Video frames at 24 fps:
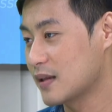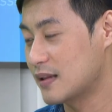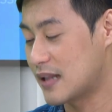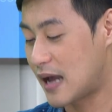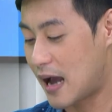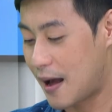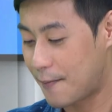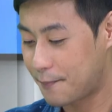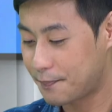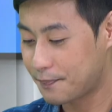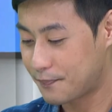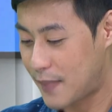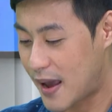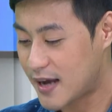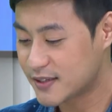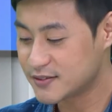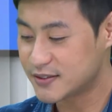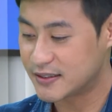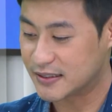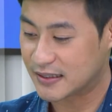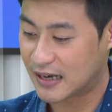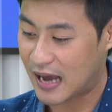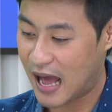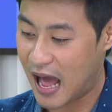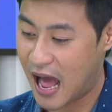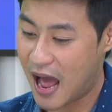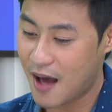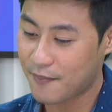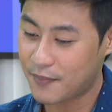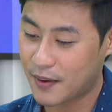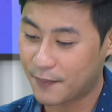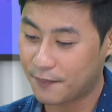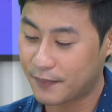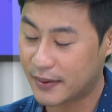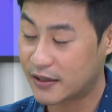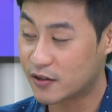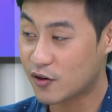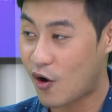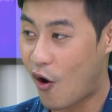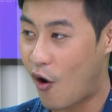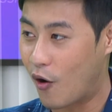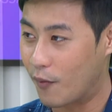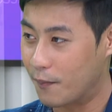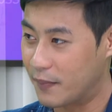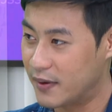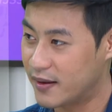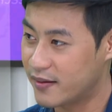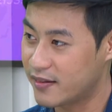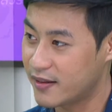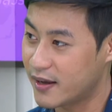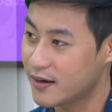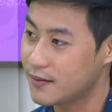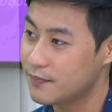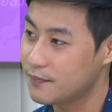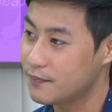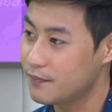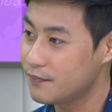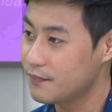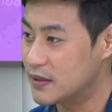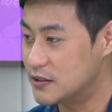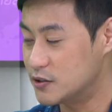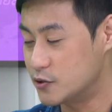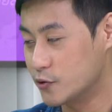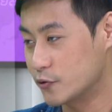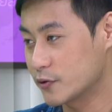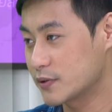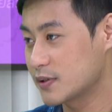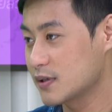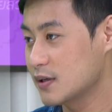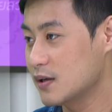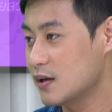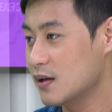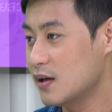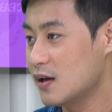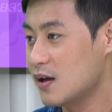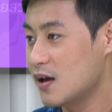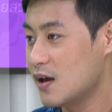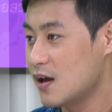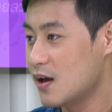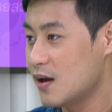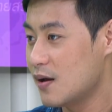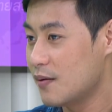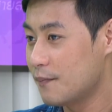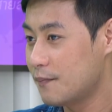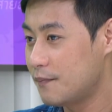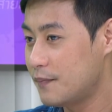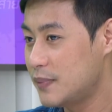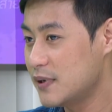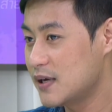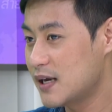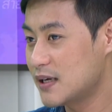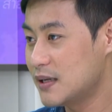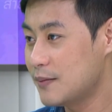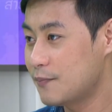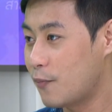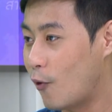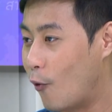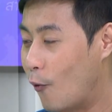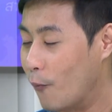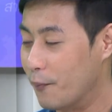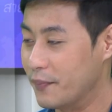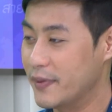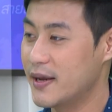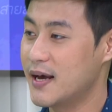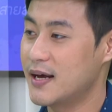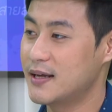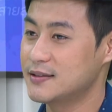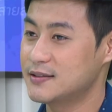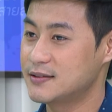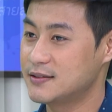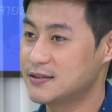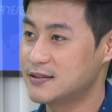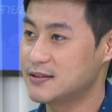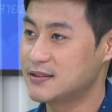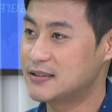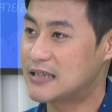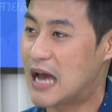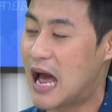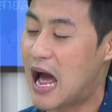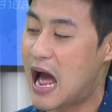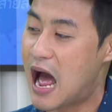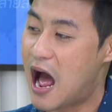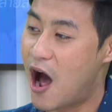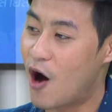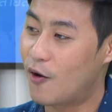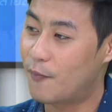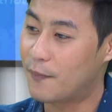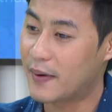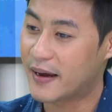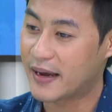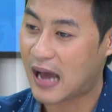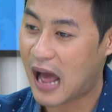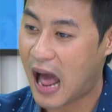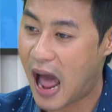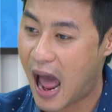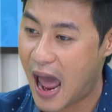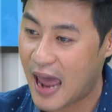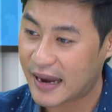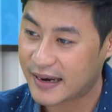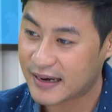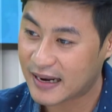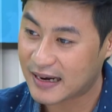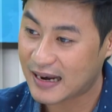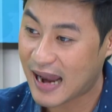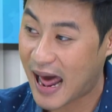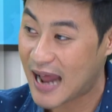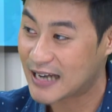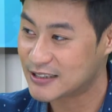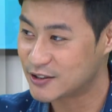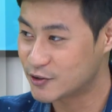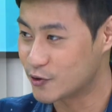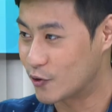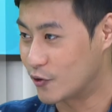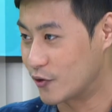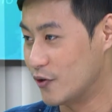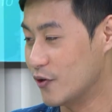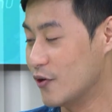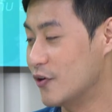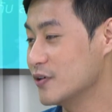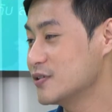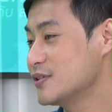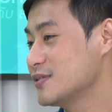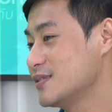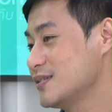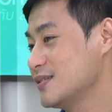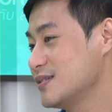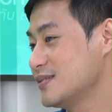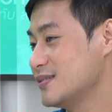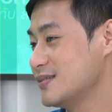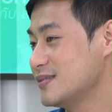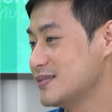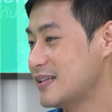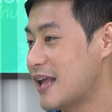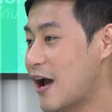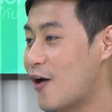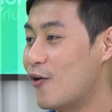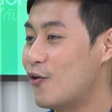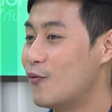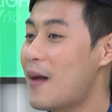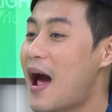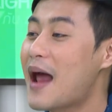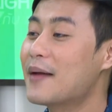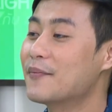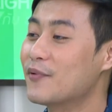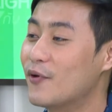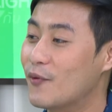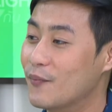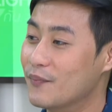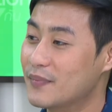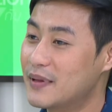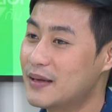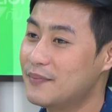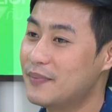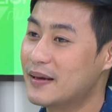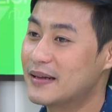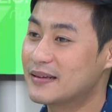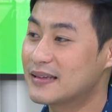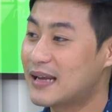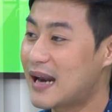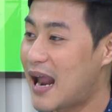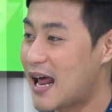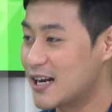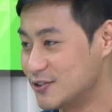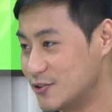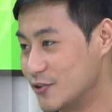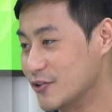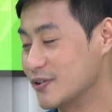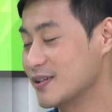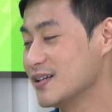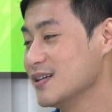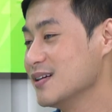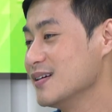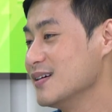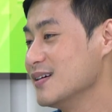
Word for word: นะครับแพ็คสินค้าแบบเป็นกล่องเป็นเซตเป็นชุดเพื่อที่ผมเนี่ยจะเอาไปขายในลานจอดรถแถวบ้านผมที่เป็นตลาดสด